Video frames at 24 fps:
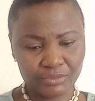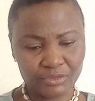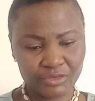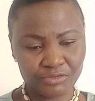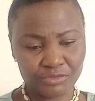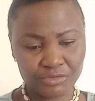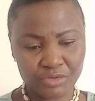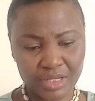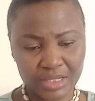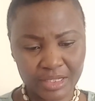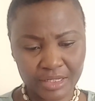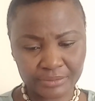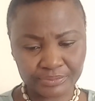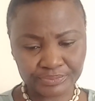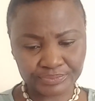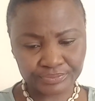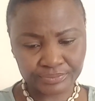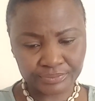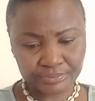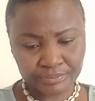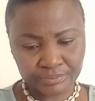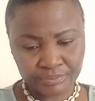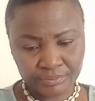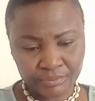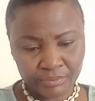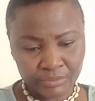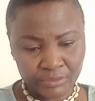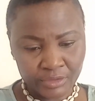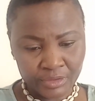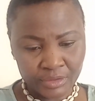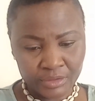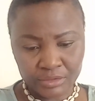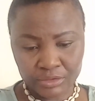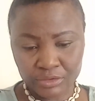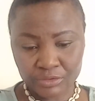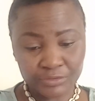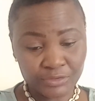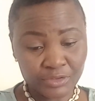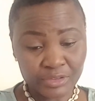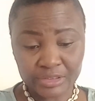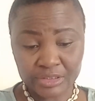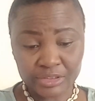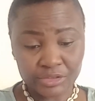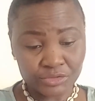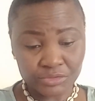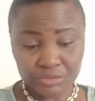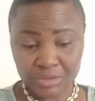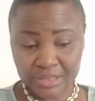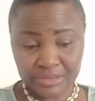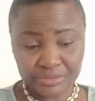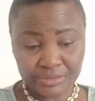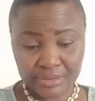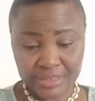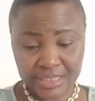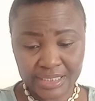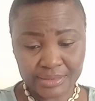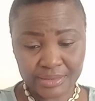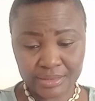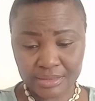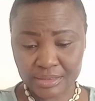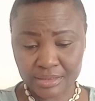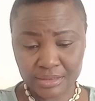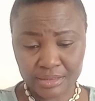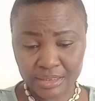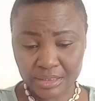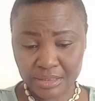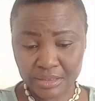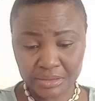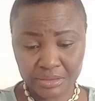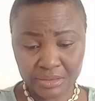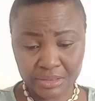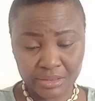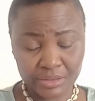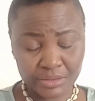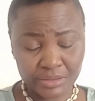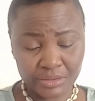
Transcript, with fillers: Voilà. Le vol d'étoiles de destinée,